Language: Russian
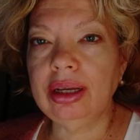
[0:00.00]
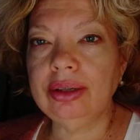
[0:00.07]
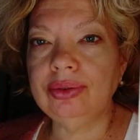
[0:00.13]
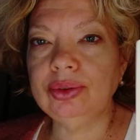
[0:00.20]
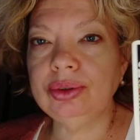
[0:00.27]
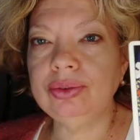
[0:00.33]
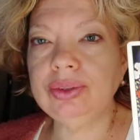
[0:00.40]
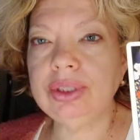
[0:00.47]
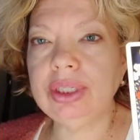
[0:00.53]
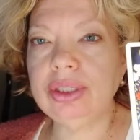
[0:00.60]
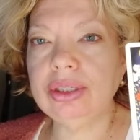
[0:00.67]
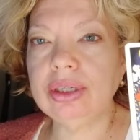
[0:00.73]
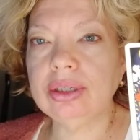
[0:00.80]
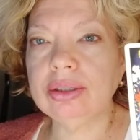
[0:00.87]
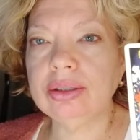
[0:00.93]
Вот
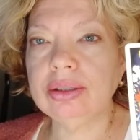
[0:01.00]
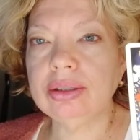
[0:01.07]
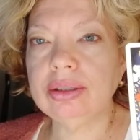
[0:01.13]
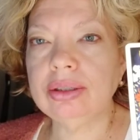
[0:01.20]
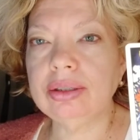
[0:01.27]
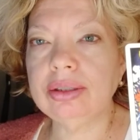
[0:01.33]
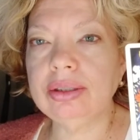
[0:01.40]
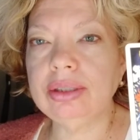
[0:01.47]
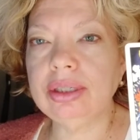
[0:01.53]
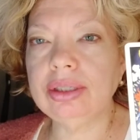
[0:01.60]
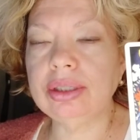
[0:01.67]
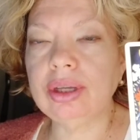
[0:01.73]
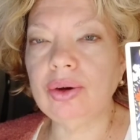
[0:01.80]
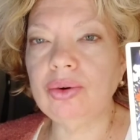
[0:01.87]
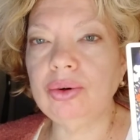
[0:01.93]
видите, здесь
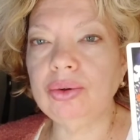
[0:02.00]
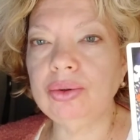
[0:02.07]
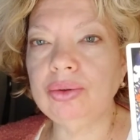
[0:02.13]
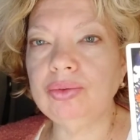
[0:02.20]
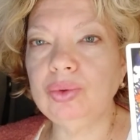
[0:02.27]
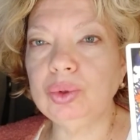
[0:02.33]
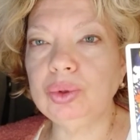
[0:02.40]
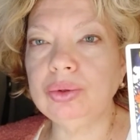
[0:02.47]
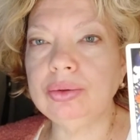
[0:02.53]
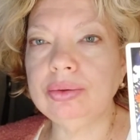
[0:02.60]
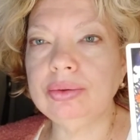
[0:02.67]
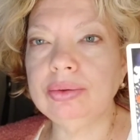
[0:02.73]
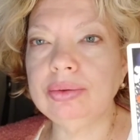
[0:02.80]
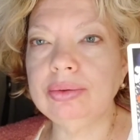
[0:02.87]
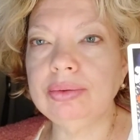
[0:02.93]
такое вот
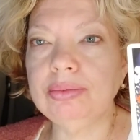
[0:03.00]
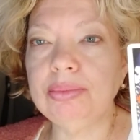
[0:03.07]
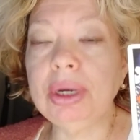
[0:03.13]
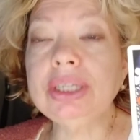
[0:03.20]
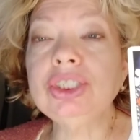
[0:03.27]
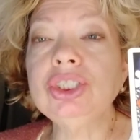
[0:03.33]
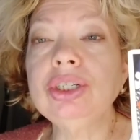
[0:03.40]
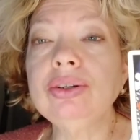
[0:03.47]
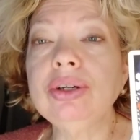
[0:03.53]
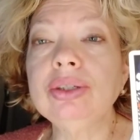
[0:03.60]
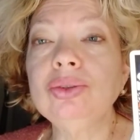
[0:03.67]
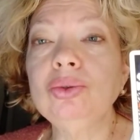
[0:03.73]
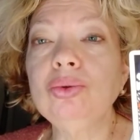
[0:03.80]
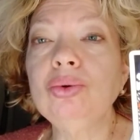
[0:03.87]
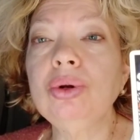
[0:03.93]
башня,
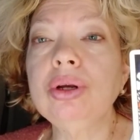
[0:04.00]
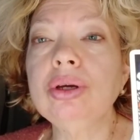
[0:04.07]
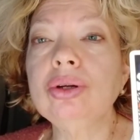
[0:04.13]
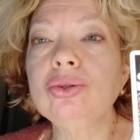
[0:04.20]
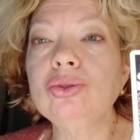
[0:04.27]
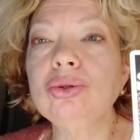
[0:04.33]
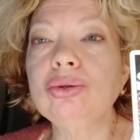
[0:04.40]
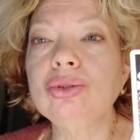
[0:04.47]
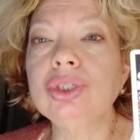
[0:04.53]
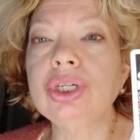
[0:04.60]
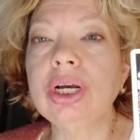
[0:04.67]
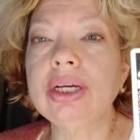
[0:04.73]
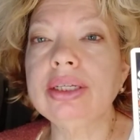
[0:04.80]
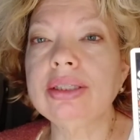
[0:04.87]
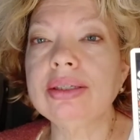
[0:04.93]
которая
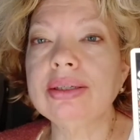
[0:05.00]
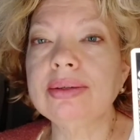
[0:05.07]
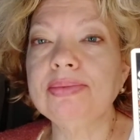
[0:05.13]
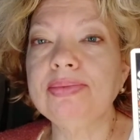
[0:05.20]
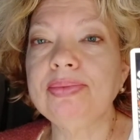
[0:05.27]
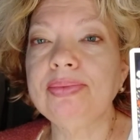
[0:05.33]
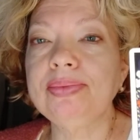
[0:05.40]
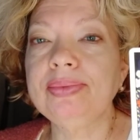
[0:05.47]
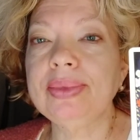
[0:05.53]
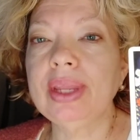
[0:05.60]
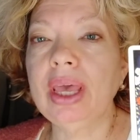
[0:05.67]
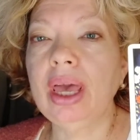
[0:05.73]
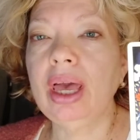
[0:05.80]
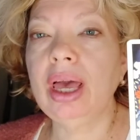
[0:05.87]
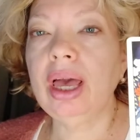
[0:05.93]
разрушается.
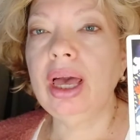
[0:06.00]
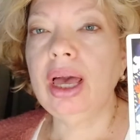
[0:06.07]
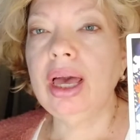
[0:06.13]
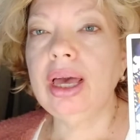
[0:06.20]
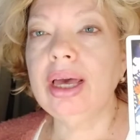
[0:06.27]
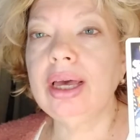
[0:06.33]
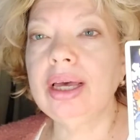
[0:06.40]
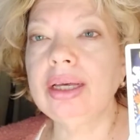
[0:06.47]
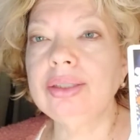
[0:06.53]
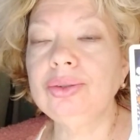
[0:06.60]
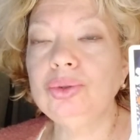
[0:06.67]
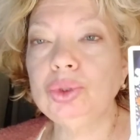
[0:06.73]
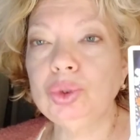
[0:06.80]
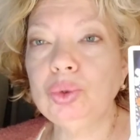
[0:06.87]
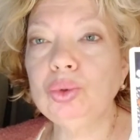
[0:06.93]
Ну
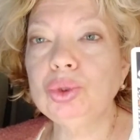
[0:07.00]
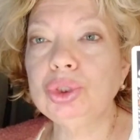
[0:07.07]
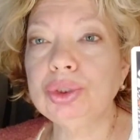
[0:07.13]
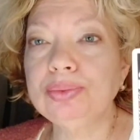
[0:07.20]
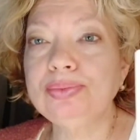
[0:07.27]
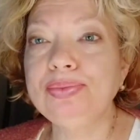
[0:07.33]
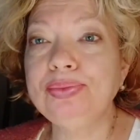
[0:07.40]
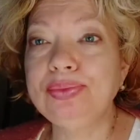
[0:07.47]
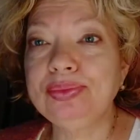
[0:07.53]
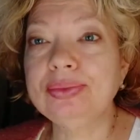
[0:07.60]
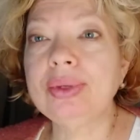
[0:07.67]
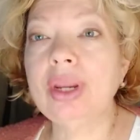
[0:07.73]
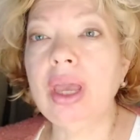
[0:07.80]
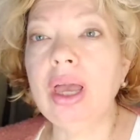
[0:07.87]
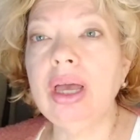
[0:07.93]
что ж,
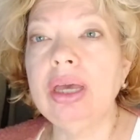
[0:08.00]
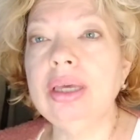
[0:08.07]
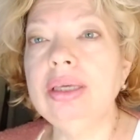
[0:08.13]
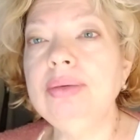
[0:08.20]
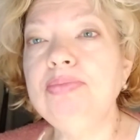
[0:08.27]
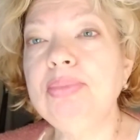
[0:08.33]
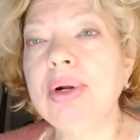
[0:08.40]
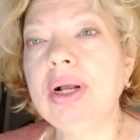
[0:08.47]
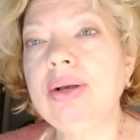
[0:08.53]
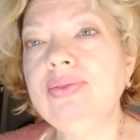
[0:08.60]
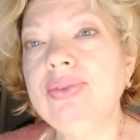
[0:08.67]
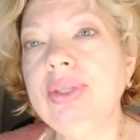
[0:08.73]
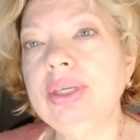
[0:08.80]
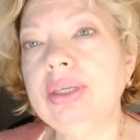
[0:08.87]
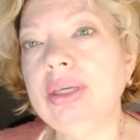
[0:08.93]
и
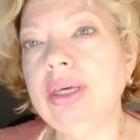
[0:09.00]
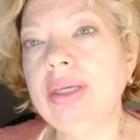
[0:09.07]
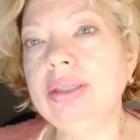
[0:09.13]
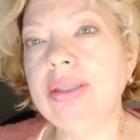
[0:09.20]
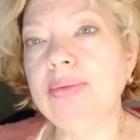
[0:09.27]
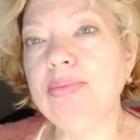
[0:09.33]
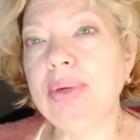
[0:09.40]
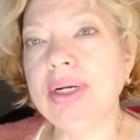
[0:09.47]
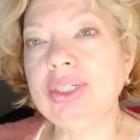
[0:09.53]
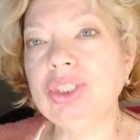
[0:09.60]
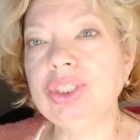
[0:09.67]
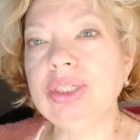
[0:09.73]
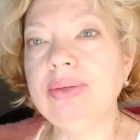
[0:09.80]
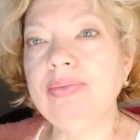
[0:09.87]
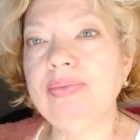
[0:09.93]
правда, эта
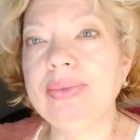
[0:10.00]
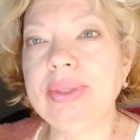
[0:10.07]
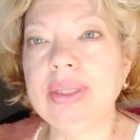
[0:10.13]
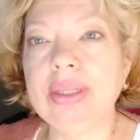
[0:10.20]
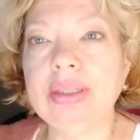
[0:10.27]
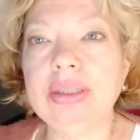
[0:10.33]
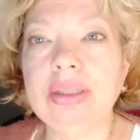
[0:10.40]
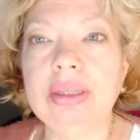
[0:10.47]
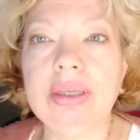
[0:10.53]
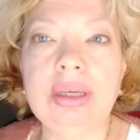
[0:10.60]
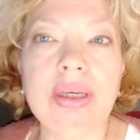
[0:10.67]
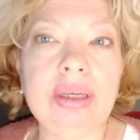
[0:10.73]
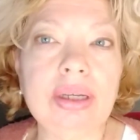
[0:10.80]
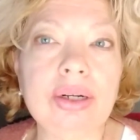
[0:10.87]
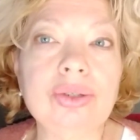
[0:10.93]
башня
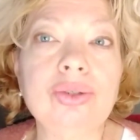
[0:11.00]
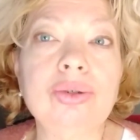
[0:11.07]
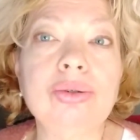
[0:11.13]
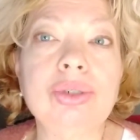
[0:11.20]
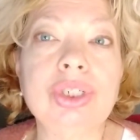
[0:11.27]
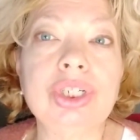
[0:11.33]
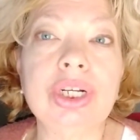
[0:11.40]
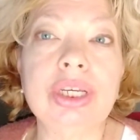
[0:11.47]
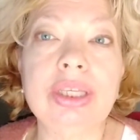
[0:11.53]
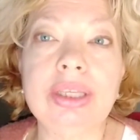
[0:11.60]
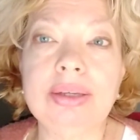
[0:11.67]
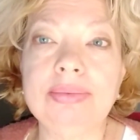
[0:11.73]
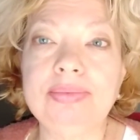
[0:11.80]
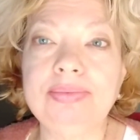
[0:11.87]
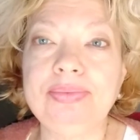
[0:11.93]
разрушения.